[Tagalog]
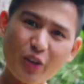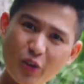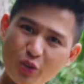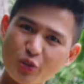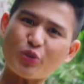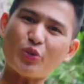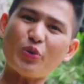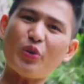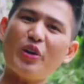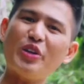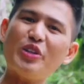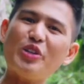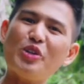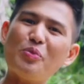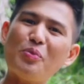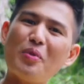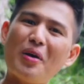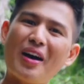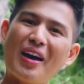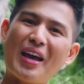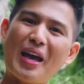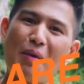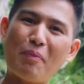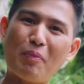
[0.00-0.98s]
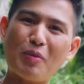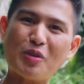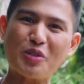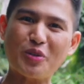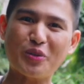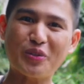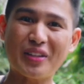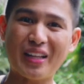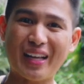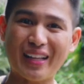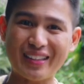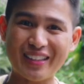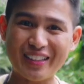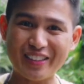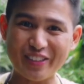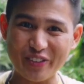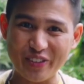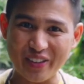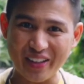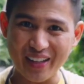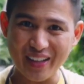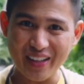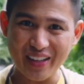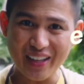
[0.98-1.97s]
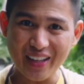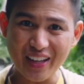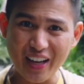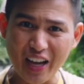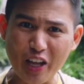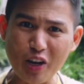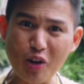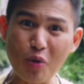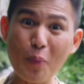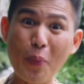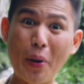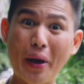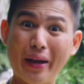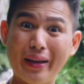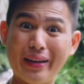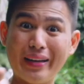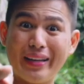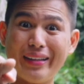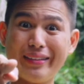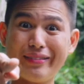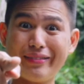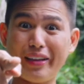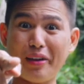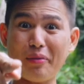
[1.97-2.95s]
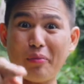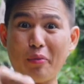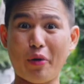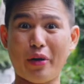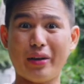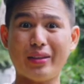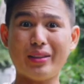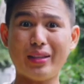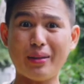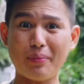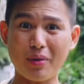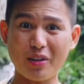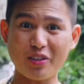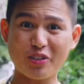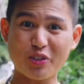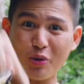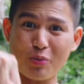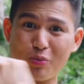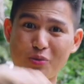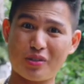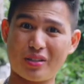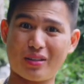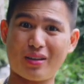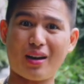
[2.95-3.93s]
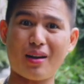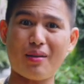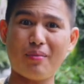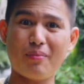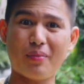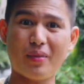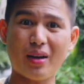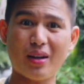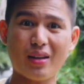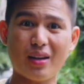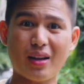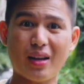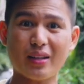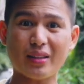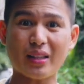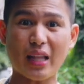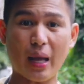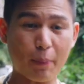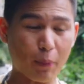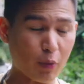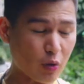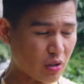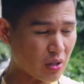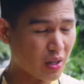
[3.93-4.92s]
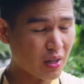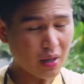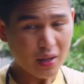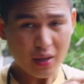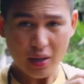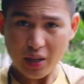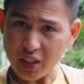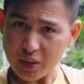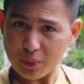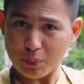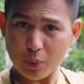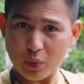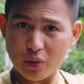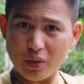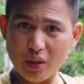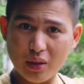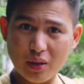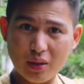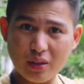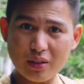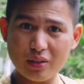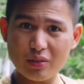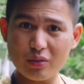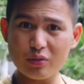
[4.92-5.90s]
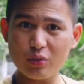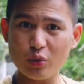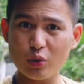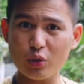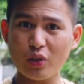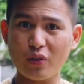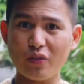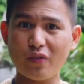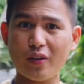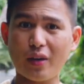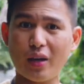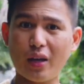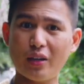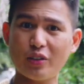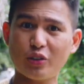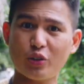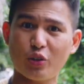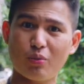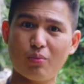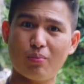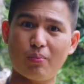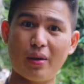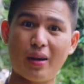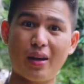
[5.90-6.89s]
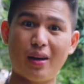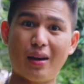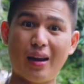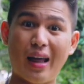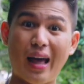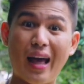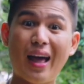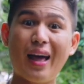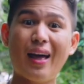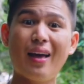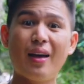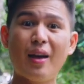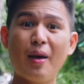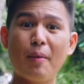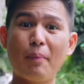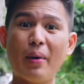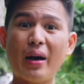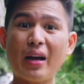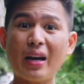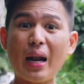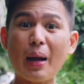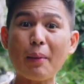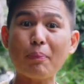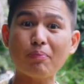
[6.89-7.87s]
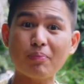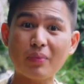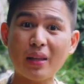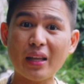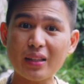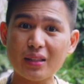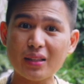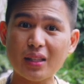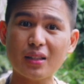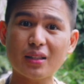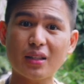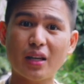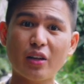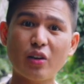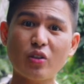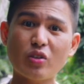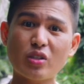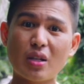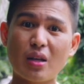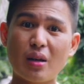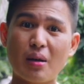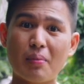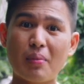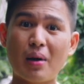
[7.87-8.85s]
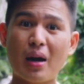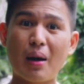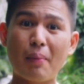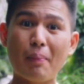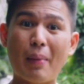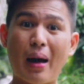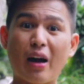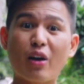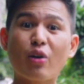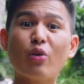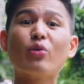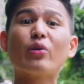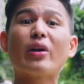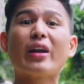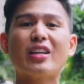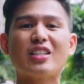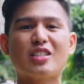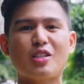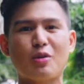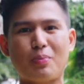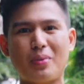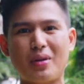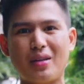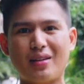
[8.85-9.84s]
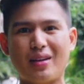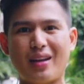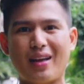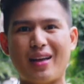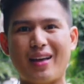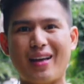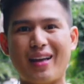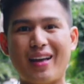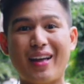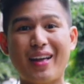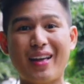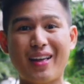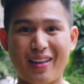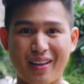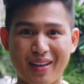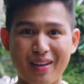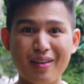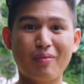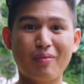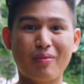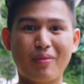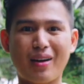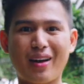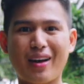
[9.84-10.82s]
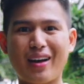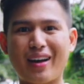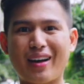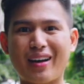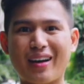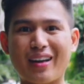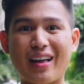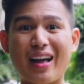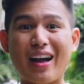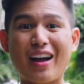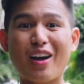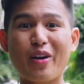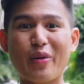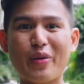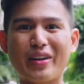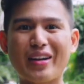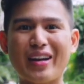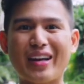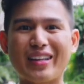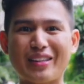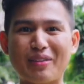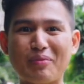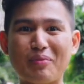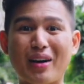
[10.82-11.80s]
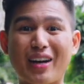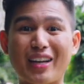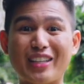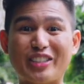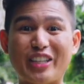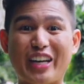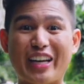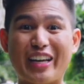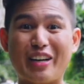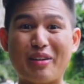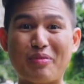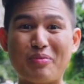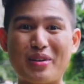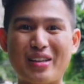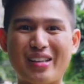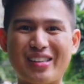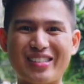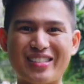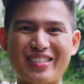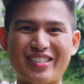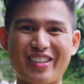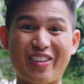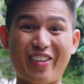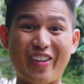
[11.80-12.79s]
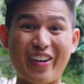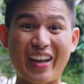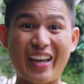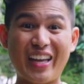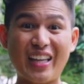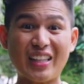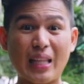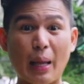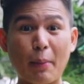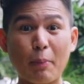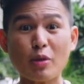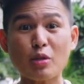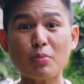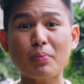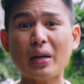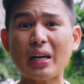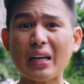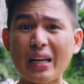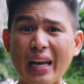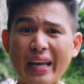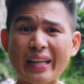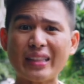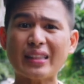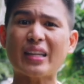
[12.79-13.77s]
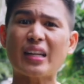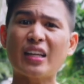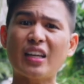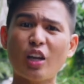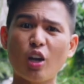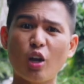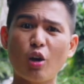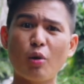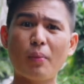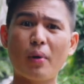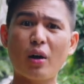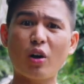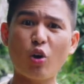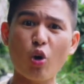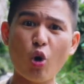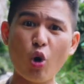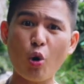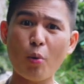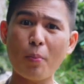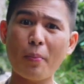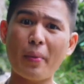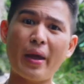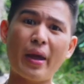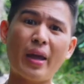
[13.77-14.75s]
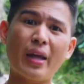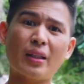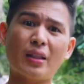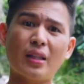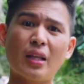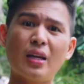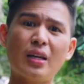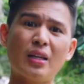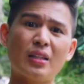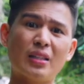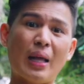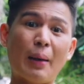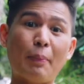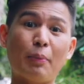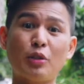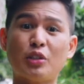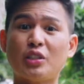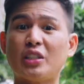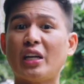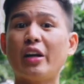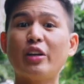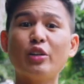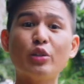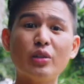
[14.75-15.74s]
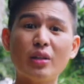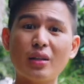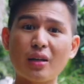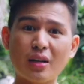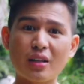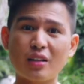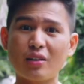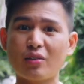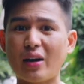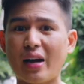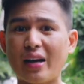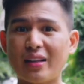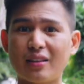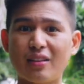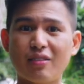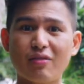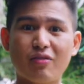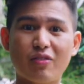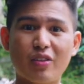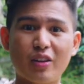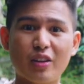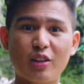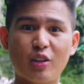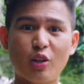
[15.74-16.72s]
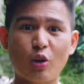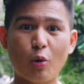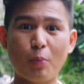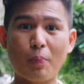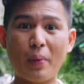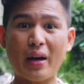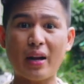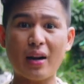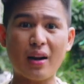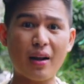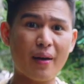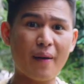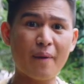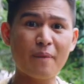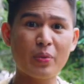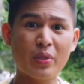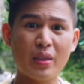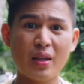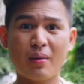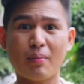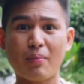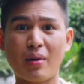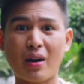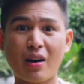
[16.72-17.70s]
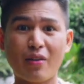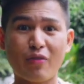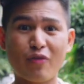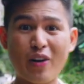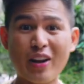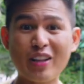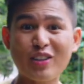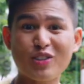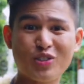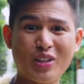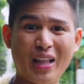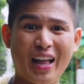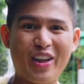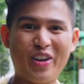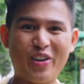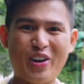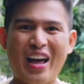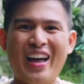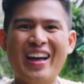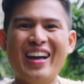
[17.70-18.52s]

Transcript: Nagustuhan nyo ba ang episode natin today? Anong pang mo? Eh di mag-subscribe ka na tapos hit mo na rin yung notification bell ha para updated kayo sa mga bagong recipe na mga gagawin natin, mga Jerry Meals. Okay? Tapos mag-like na rin kayo, mag-comment, tapos share nyo na rin yung ating video para, para friends tayo